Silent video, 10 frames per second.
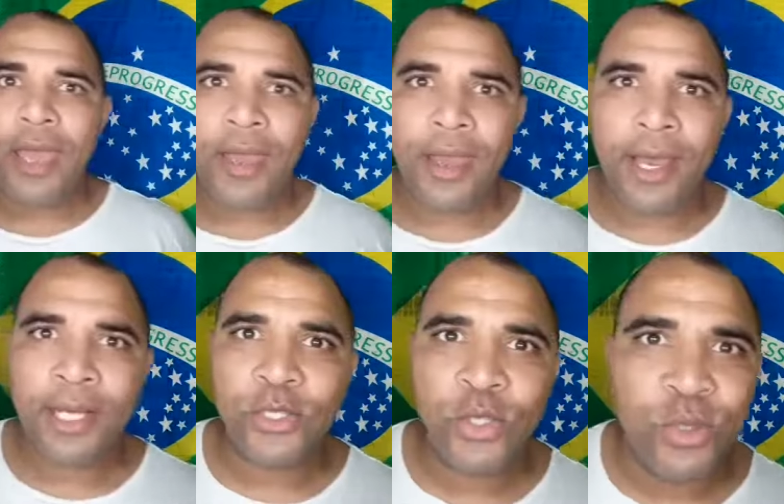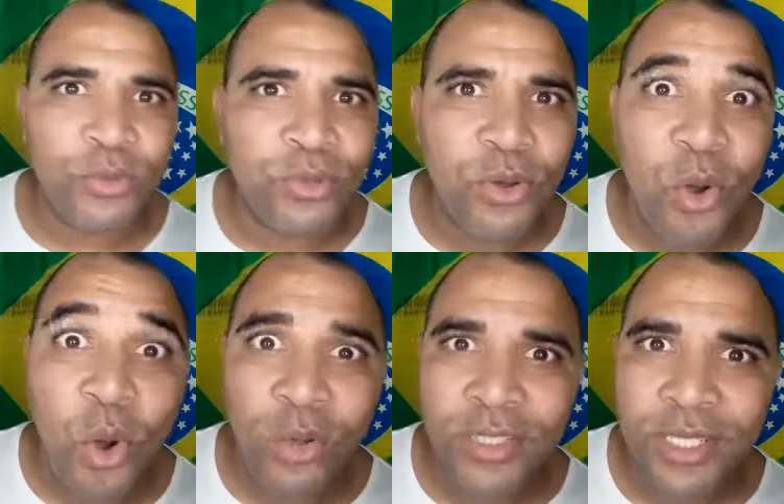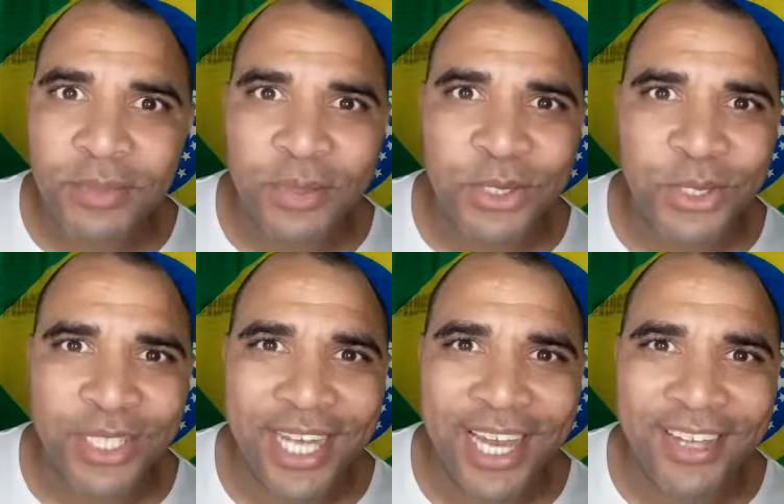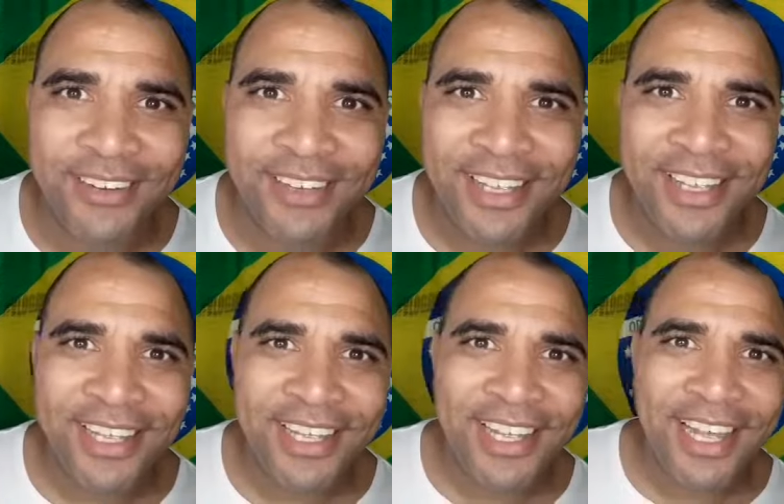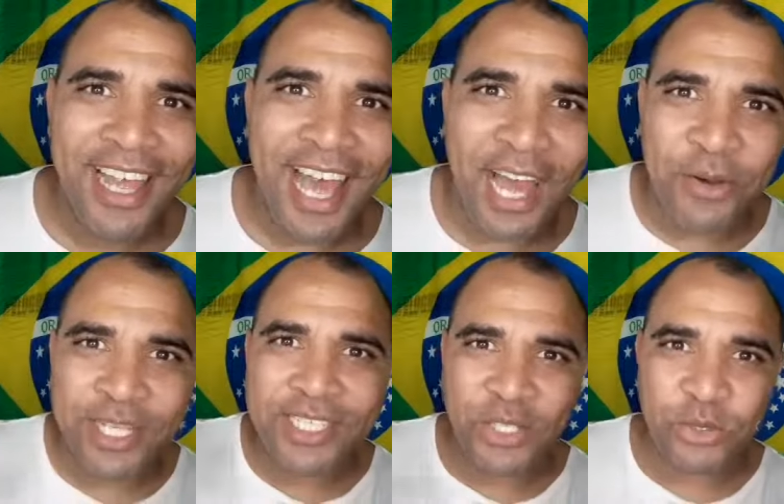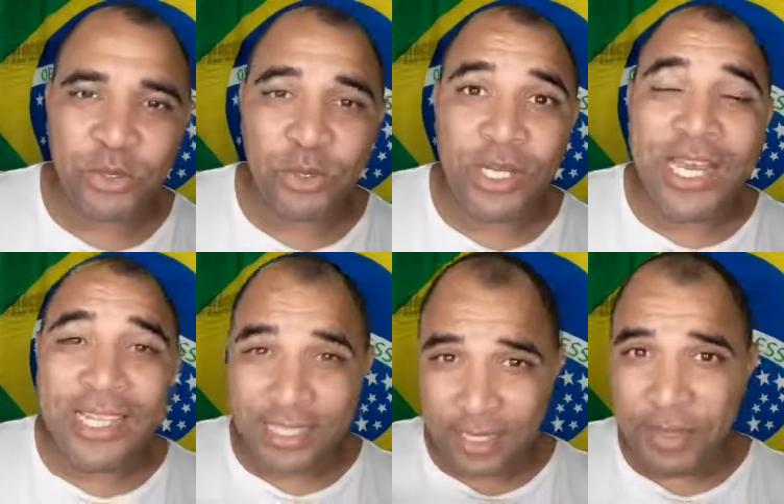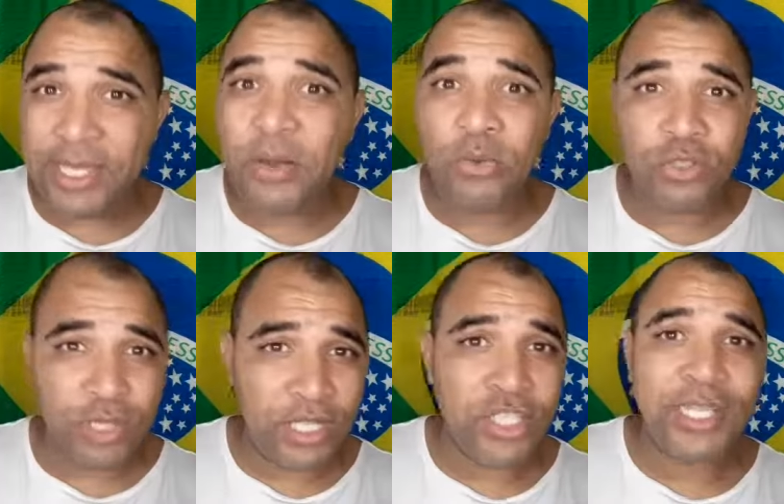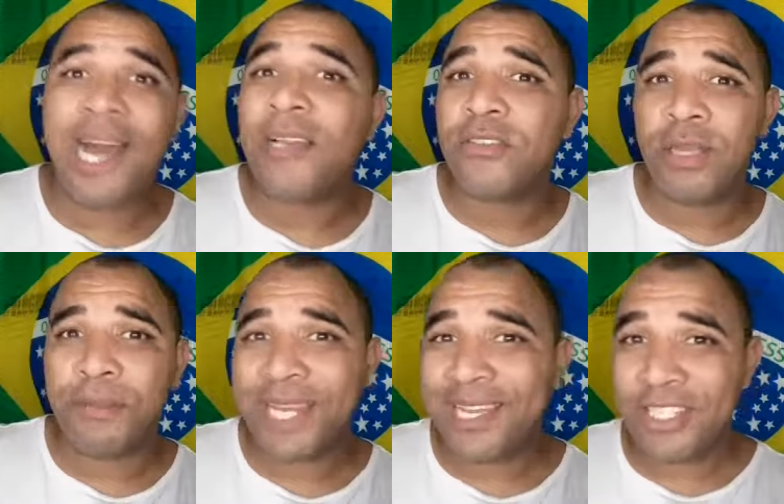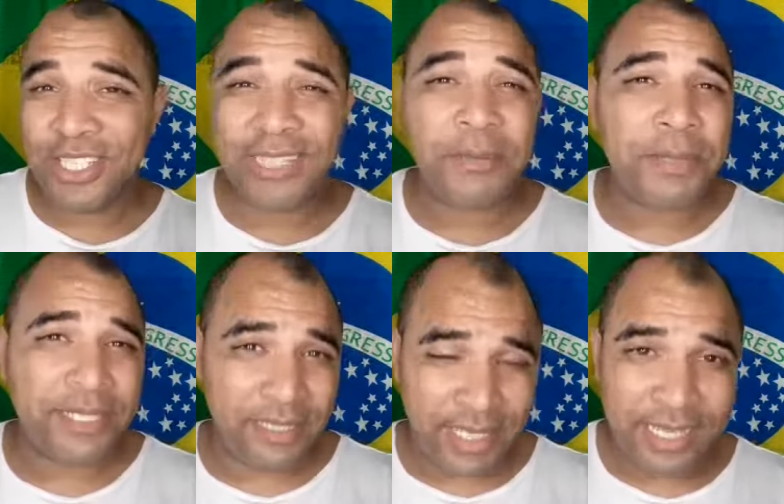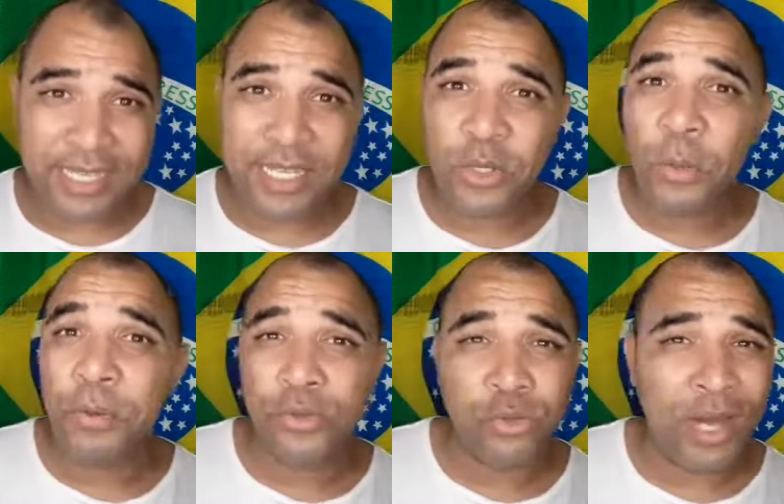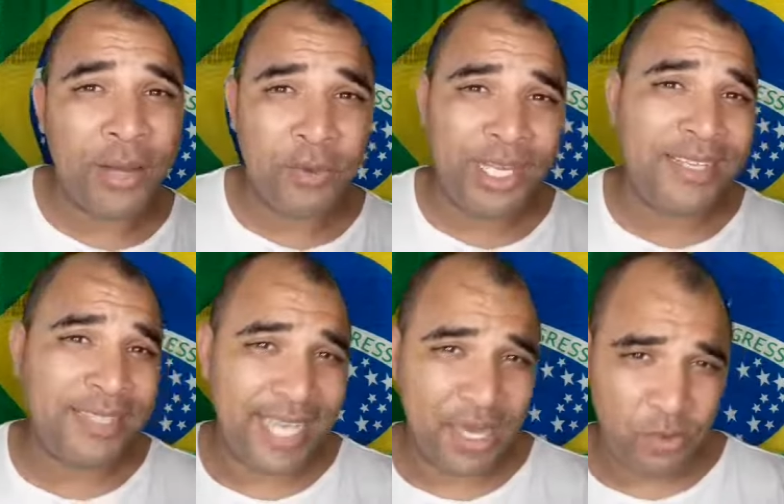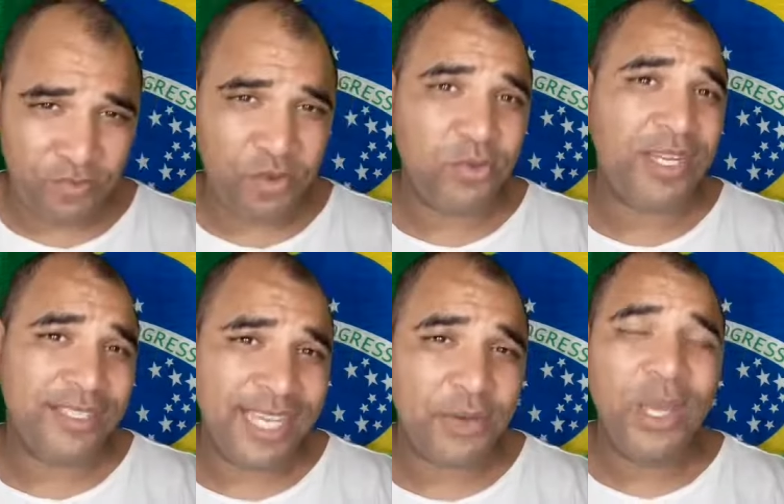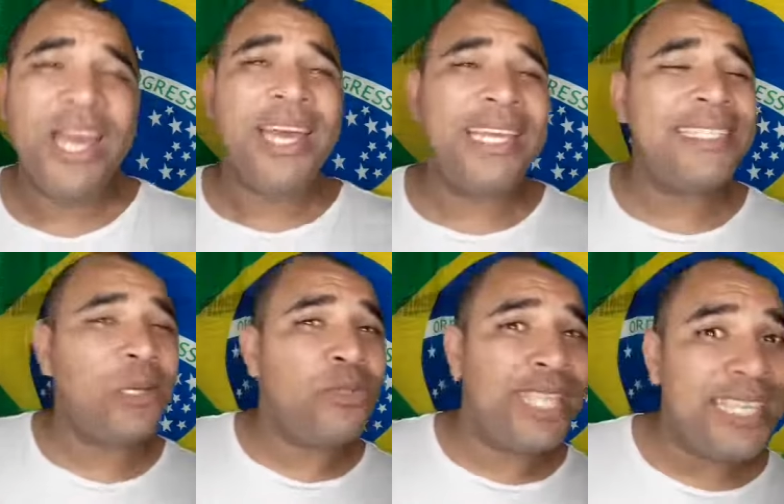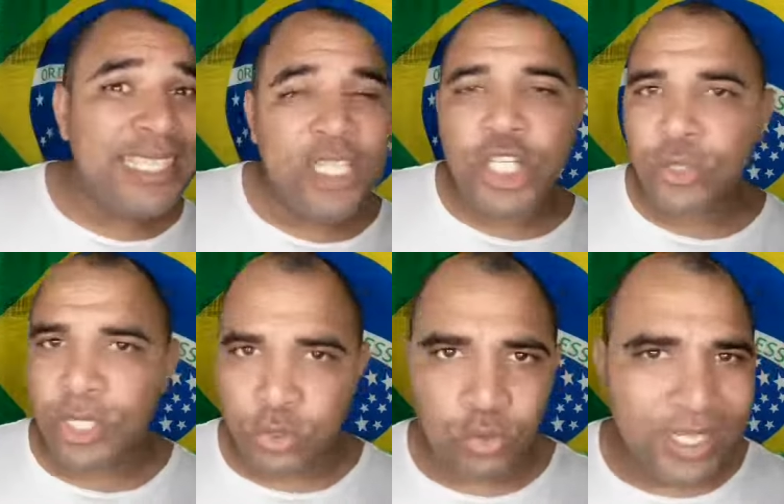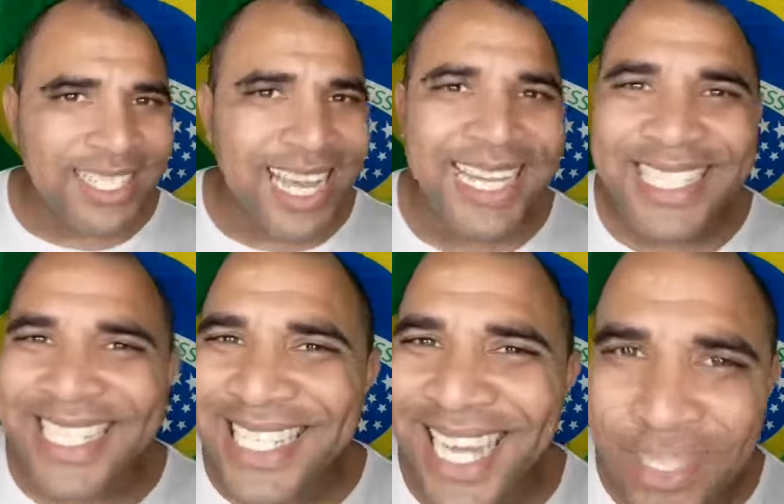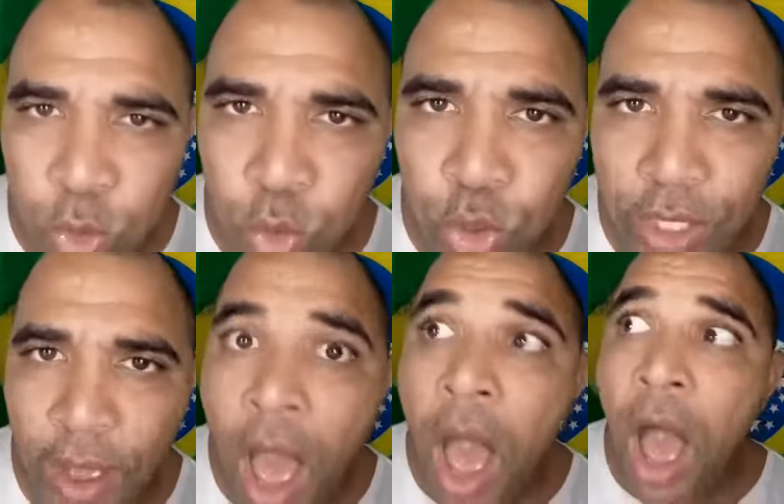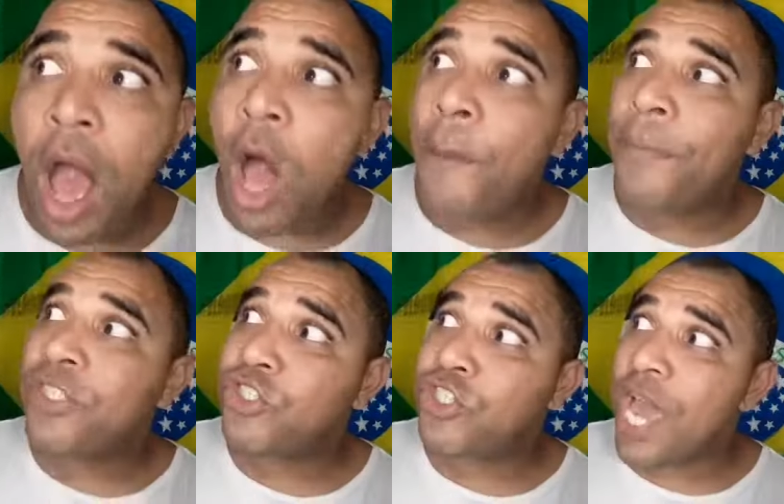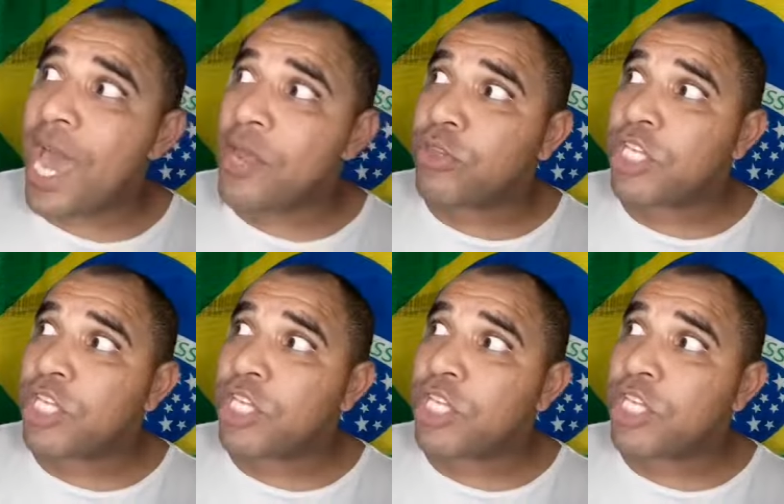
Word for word: É, todo mundo contra Bolsonaro. Agora se juntou. Você sabia que tem alguns candidatos a pré-candidato à presidência que não pontuaram nem 0,0 e estão desistindo das suas candidaturas? Ah, sério?